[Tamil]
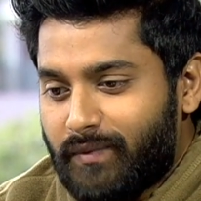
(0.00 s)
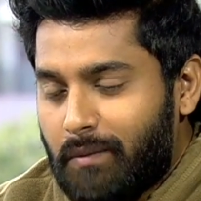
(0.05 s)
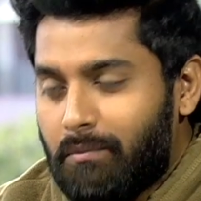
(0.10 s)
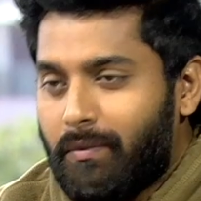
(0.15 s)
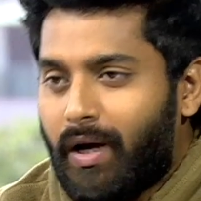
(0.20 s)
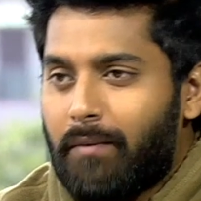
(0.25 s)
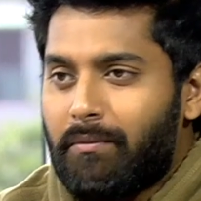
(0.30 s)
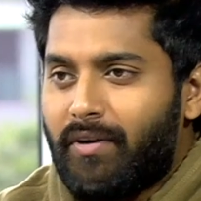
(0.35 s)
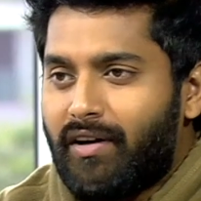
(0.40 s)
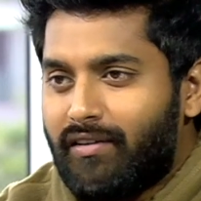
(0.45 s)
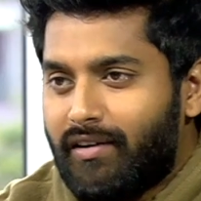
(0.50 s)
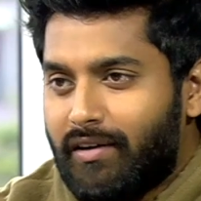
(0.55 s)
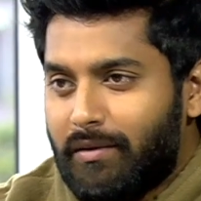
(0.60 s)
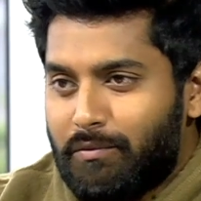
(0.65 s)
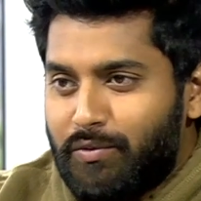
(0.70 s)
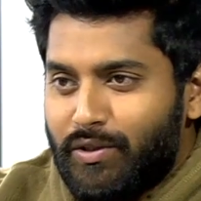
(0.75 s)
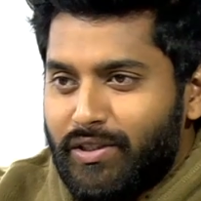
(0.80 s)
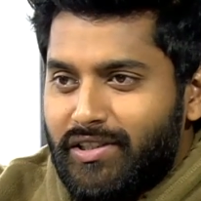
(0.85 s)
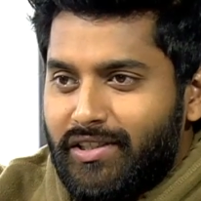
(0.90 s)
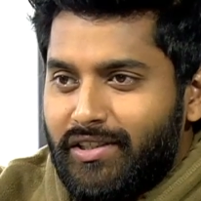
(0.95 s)
மாமாவை
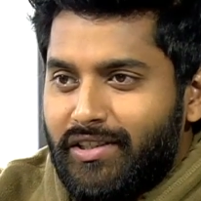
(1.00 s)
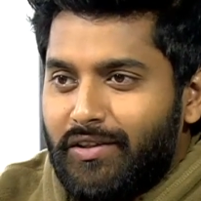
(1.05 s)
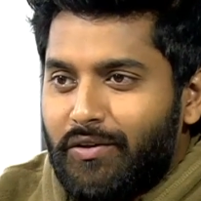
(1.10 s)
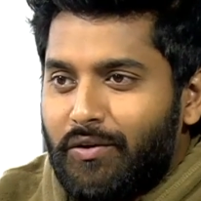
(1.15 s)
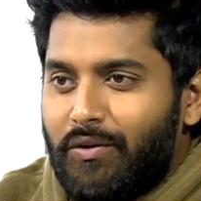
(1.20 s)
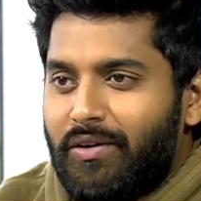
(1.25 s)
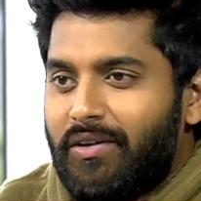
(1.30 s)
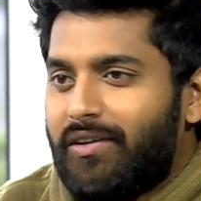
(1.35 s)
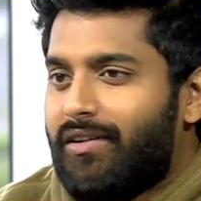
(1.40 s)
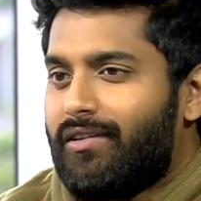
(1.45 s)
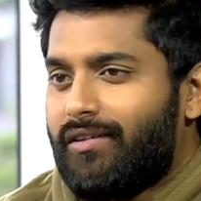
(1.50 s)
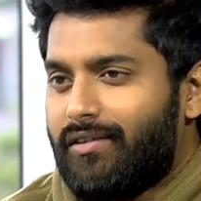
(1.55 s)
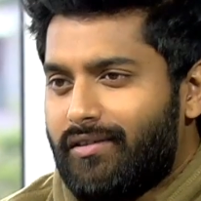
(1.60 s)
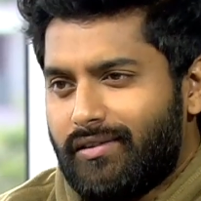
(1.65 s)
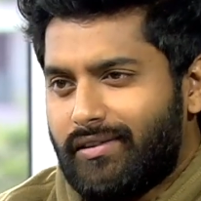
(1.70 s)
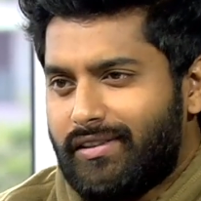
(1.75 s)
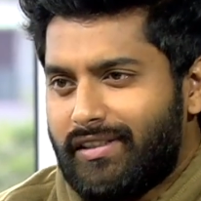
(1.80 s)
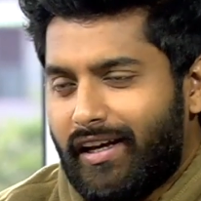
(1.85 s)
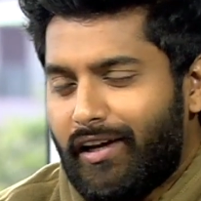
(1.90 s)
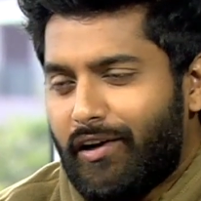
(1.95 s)
பிடிச்சி
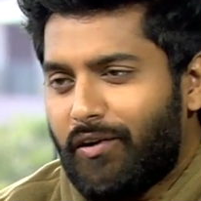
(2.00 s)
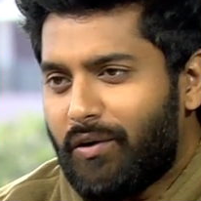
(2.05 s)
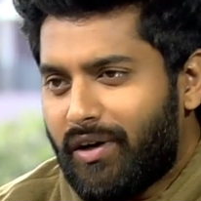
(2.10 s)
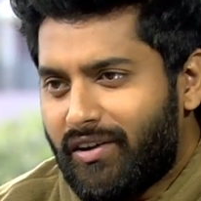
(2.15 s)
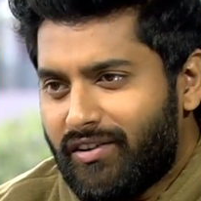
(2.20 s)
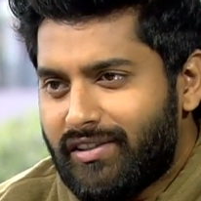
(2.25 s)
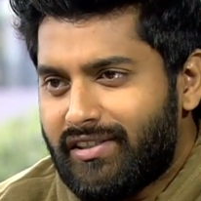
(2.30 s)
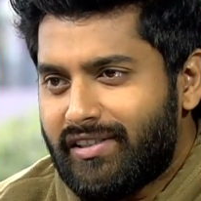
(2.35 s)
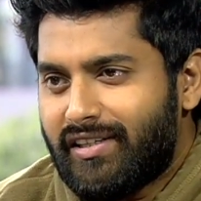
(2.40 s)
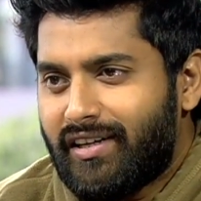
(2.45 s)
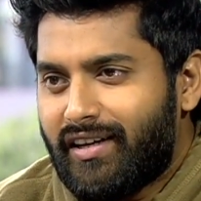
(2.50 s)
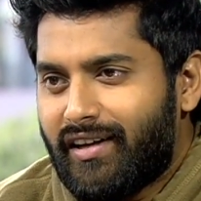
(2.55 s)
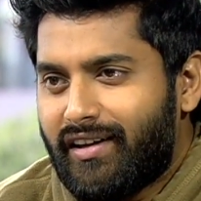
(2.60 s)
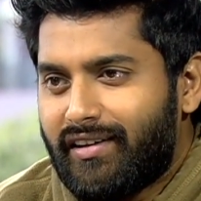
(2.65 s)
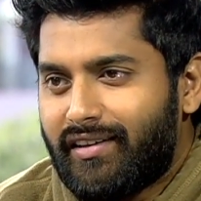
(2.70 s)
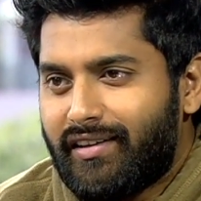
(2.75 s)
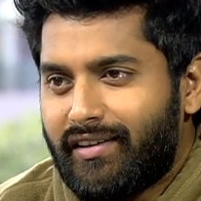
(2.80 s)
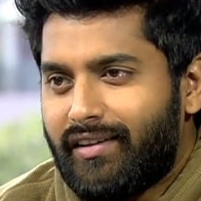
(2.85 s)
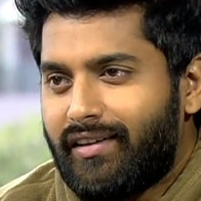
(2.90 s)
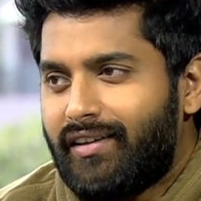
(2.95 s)
ஜெயிலுக்குள்ளே வச்சிருக்காரு